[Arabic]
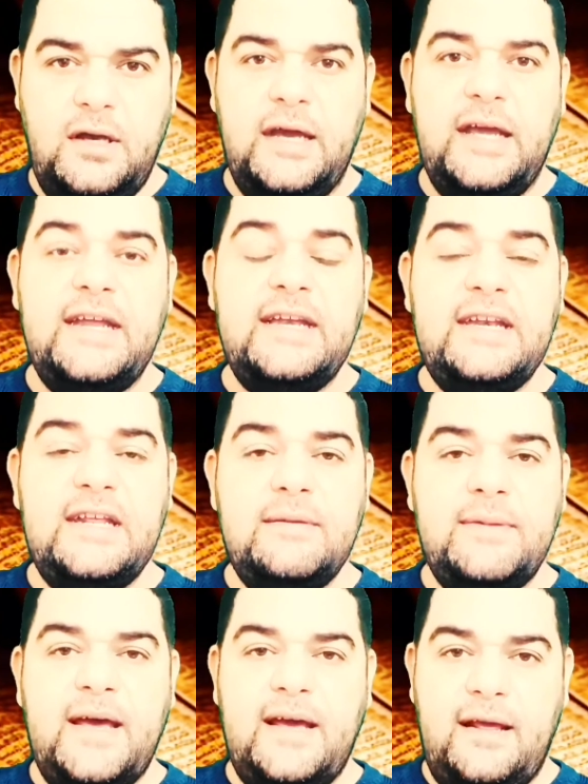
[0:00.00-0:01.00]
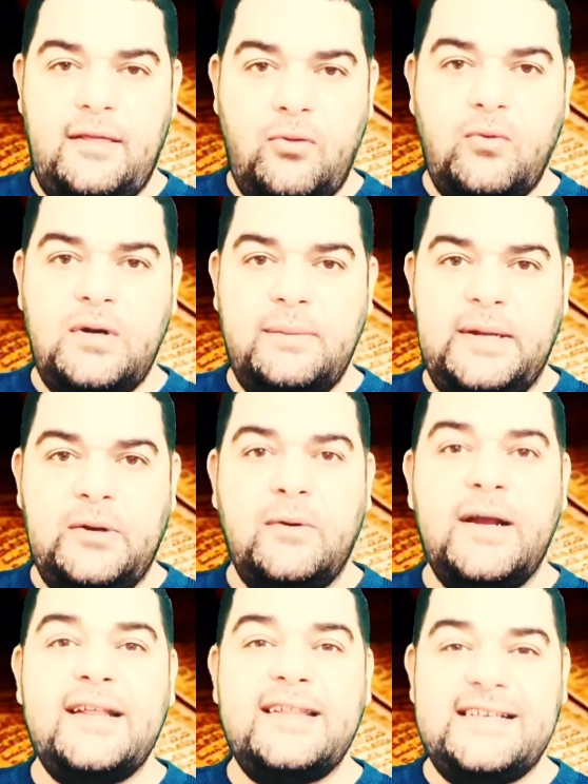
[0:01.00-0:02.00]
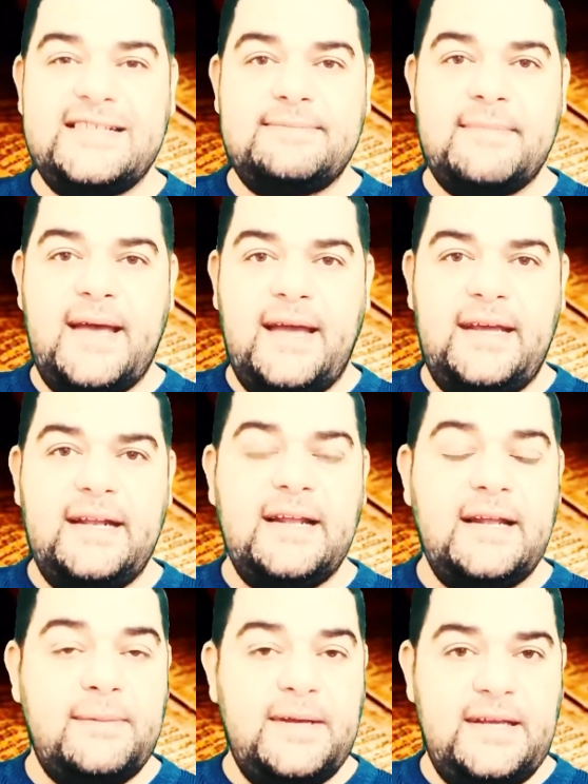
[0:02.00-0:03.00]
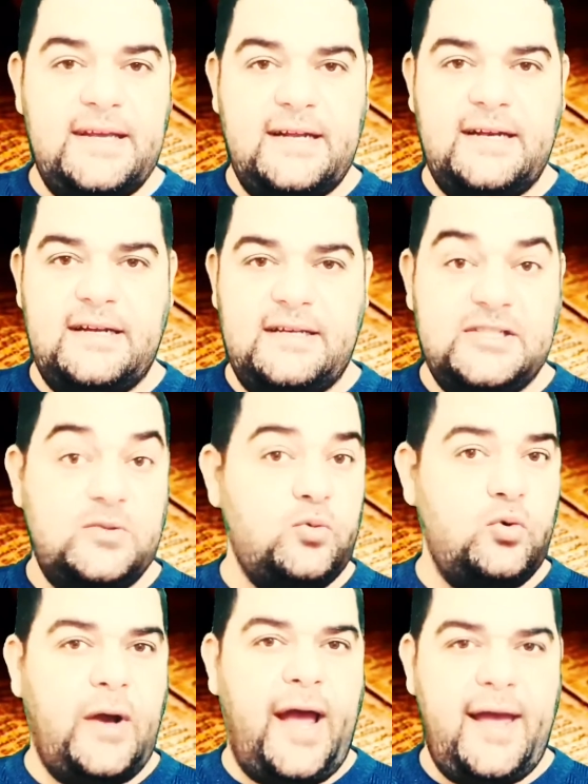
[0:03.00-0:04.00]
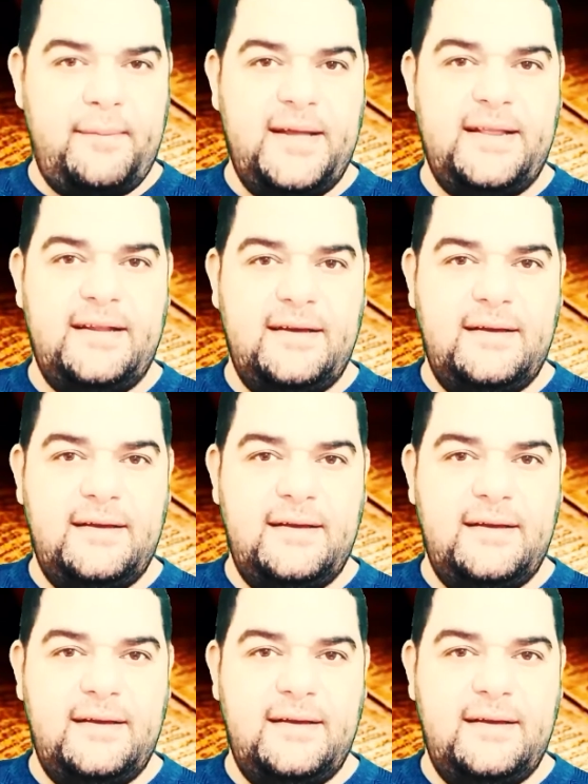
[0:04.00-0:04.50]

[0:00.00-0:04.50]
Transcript: إني باعث من ولد إسماعيل نبيا اسمه أحمد